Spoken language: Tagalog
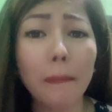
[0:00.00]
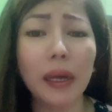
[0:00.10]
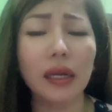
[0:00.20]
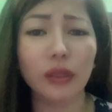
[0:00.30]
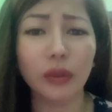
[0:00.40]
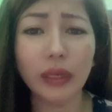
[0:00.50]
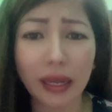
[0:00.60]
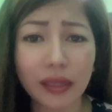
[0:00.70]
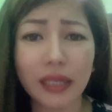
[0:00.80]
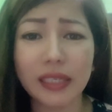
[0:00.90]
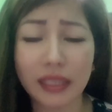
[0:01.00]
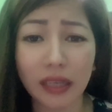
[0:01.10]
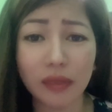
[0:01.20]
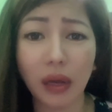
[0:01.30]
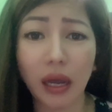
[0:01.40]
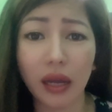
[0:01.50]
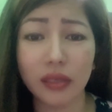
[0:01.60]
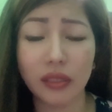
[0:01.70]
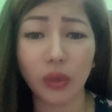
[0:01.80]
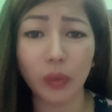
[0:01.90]
pangatlo nating sign mga
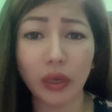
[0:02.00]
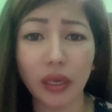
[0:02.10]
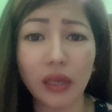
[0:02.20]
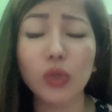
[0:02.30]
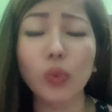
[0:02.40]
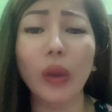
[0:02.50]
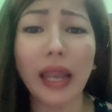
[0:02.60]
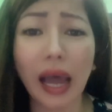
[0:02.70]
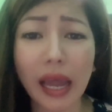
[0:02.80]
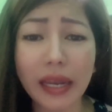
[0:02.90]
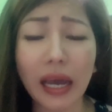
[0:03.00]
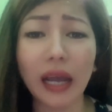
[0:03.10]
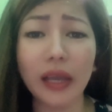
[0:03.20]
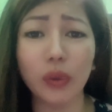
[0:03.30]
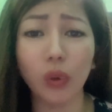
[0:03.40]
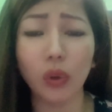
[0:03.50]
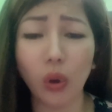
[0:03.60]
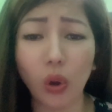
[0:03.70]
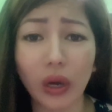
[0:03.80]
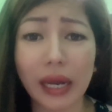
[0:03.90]
kasawi is wala na kayong
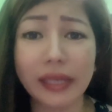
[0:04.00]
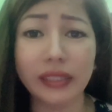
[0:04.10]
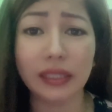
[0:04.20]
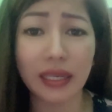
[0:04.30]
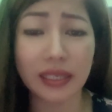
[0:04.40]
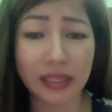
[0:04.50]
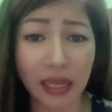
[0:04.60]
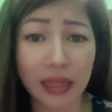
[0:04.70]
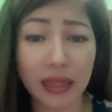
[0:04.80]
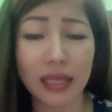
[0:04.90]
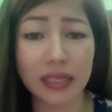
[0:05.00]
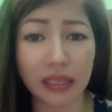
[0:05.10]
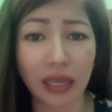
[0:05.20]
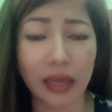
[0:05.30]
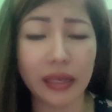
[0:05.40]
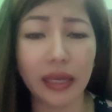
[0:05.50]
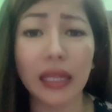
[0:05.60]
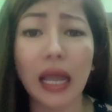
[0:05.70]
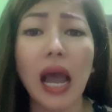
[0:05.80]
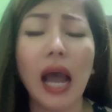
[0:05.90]
oras sa isa't isa. Ayan.
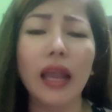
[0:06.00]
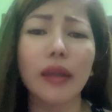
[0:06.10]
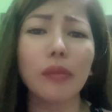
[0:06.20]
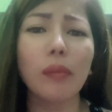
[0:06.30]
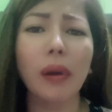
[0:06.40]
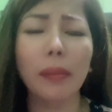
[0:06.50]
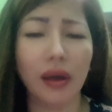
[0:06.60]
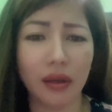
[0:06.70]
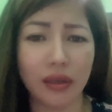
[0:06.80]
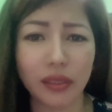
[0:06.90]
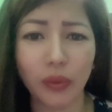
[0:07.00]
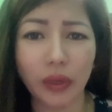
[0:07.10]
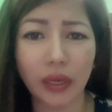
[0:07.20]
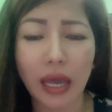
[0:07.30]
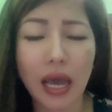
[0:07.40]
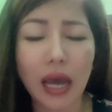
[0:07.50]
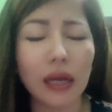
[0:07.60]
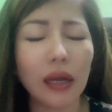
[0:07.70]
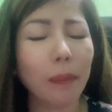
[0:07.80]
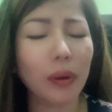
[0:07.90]
Alam mo ba mga kasawi,
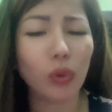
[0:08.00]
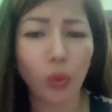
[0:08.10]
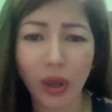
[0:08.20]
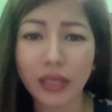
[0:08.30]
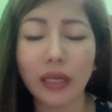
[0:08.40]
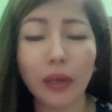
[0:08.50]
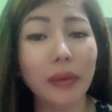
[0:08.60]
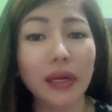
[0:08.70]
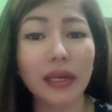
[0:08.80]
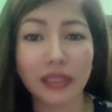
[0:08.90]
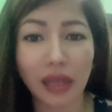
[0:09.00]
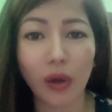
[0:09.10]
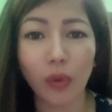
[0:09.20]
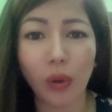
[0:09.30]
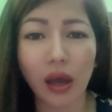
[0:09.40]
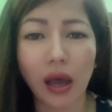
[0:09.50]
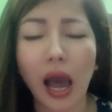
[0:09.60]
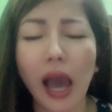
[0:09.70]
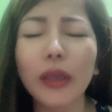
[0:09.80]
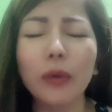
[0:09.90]
kapag once ang mag-asawa,
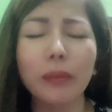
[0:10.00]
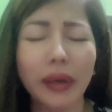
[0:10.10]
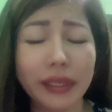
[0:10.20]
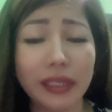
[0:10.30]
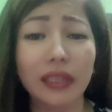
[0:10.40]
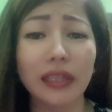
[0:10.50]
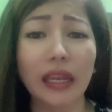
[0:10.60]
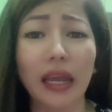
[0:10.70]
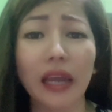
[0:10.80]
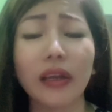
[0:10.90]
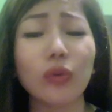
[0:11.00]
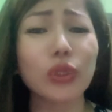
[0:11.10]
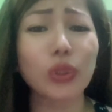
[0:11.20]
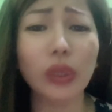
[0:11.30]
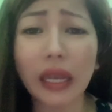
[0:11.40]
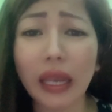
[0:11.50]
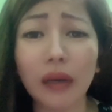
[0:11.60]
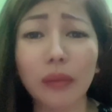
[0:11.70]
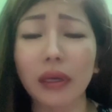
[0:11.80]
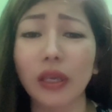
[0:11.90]
ay yung mindset nila ay na gusto
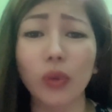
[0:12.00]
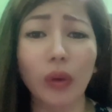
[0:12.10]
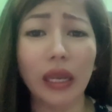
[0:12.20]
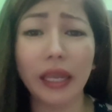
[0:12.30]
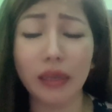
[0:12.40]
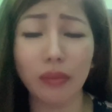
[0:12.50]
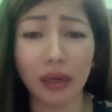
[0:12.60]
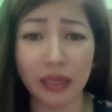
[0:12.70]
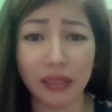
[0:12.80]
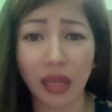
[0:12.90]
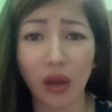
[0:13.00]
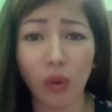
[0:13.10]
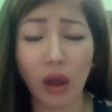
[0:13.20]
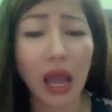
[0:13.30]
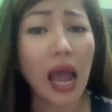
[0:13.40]
nilang maghiwalay na mag-asawa.